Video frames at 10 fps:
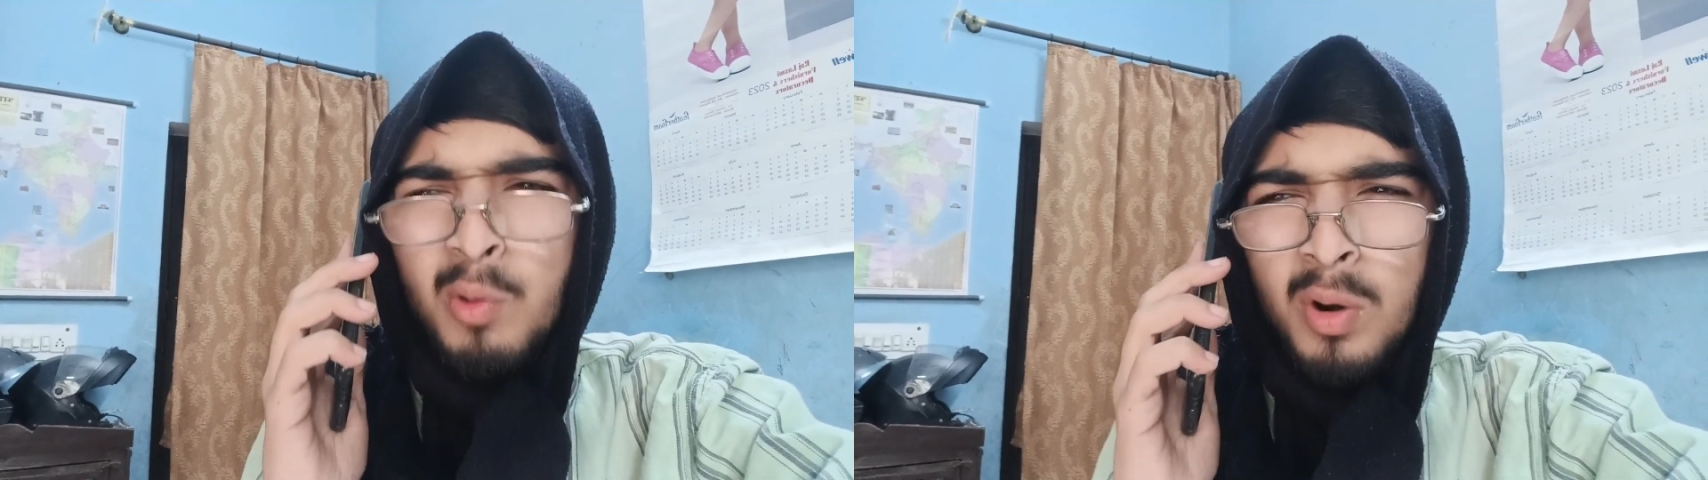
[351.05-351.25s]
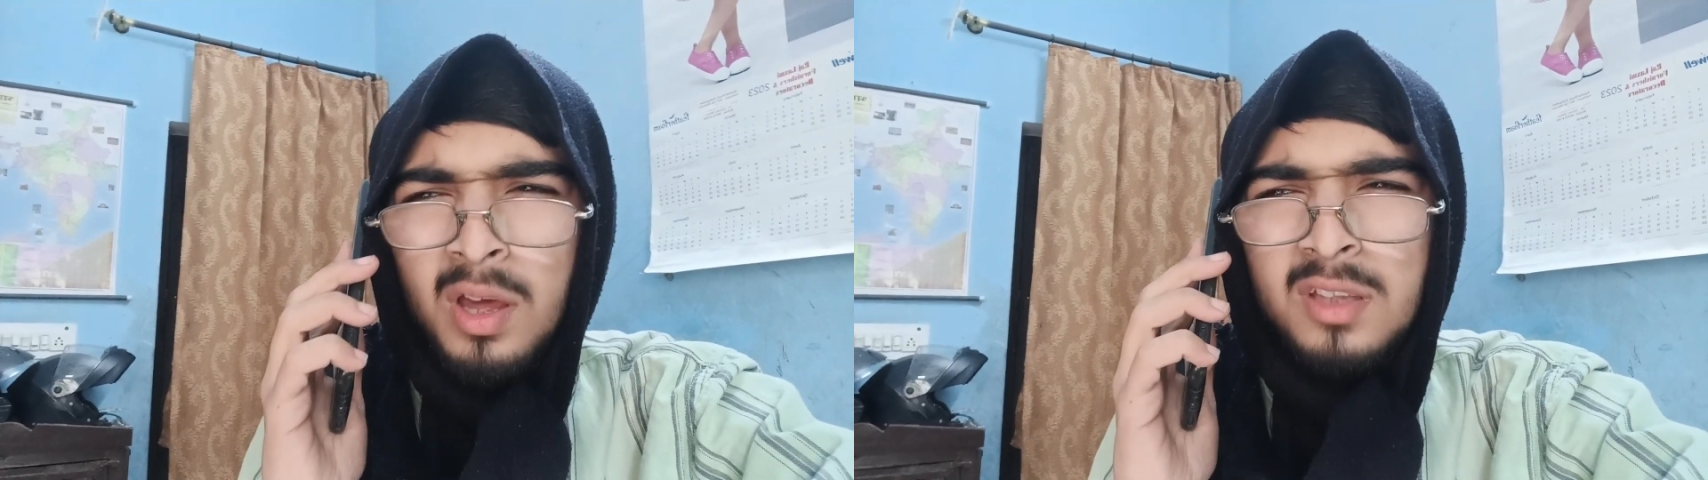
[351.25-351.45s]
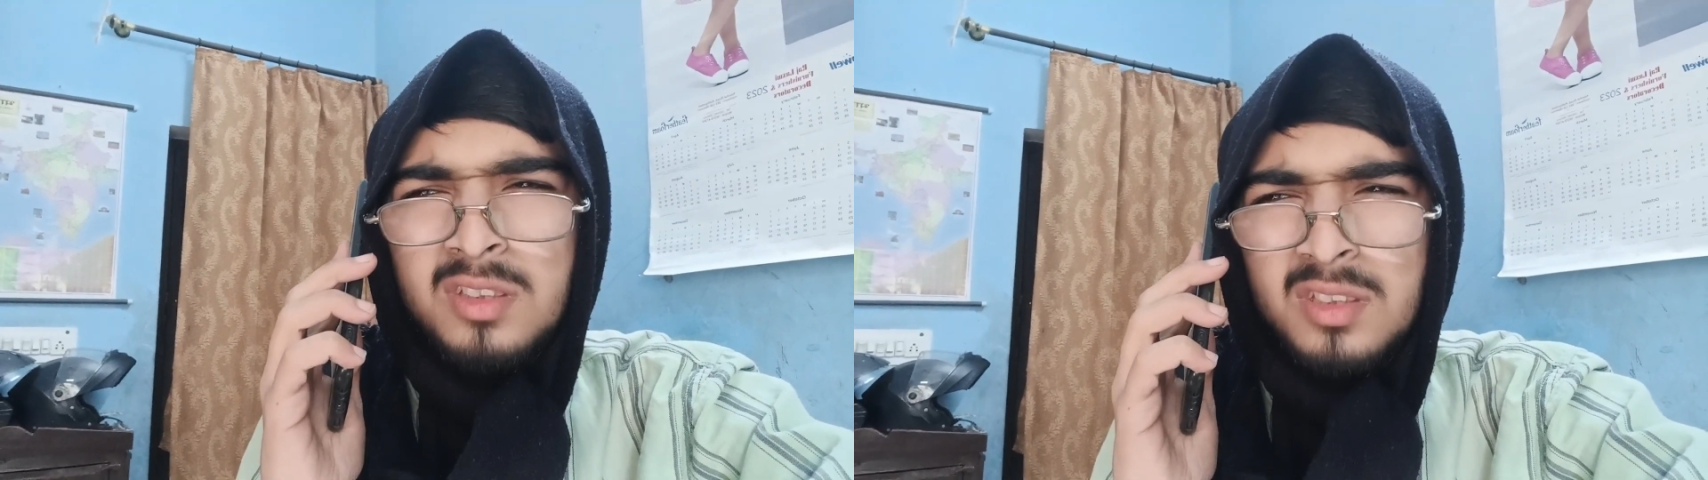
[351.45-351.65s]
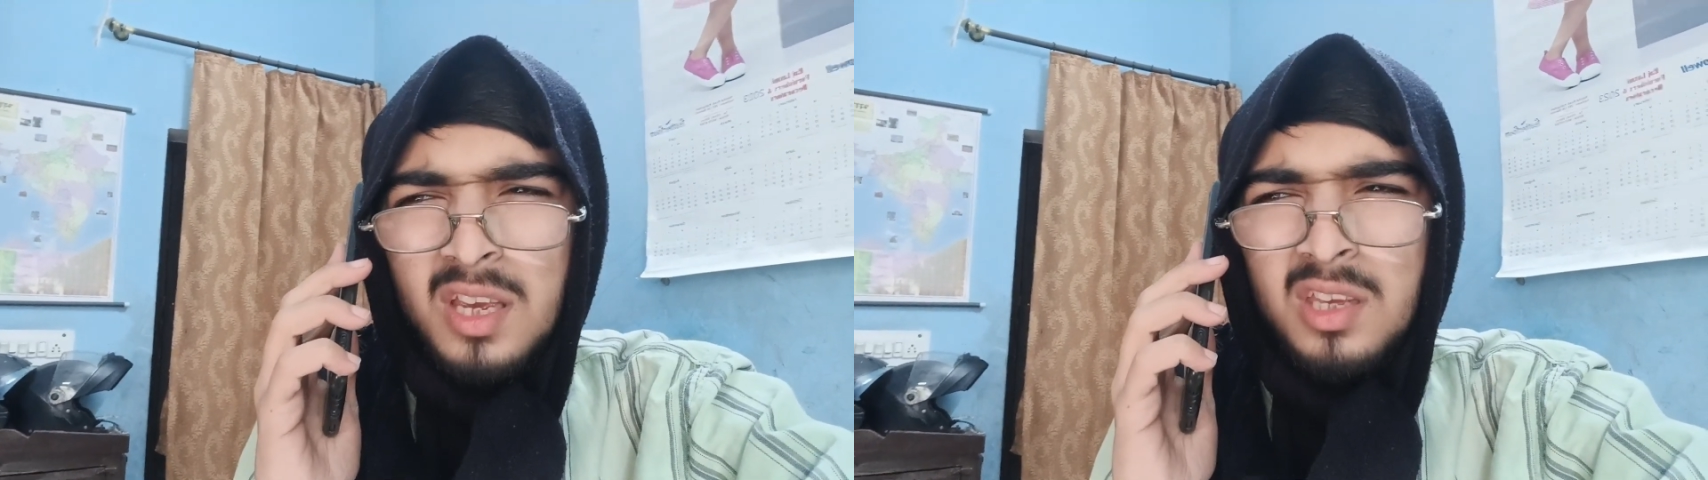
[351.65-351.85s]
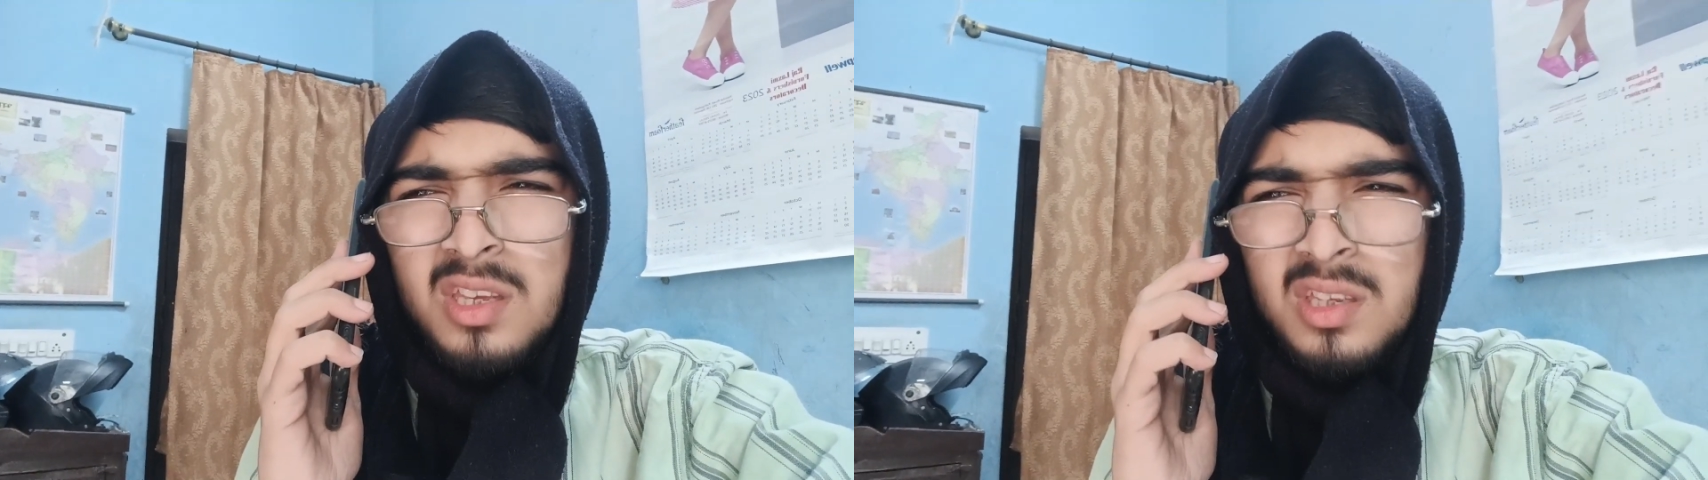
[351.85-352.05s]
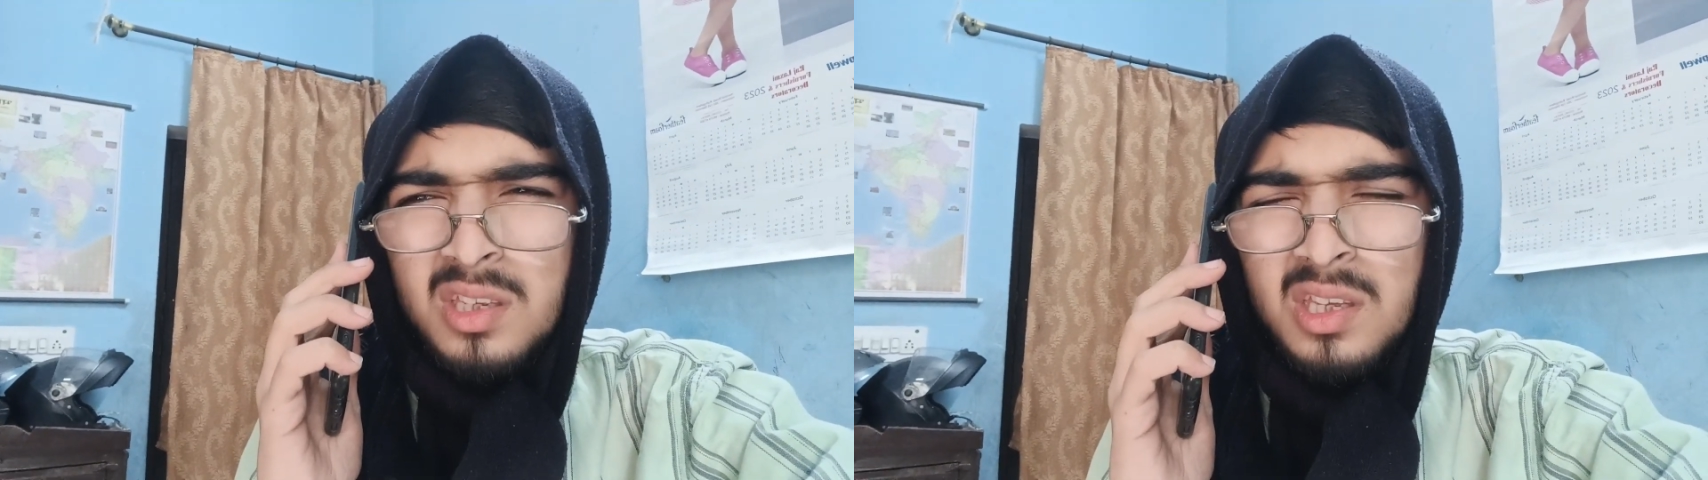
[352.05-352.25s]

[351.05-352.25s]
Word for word: कोकड़ का अच्छे से आएगी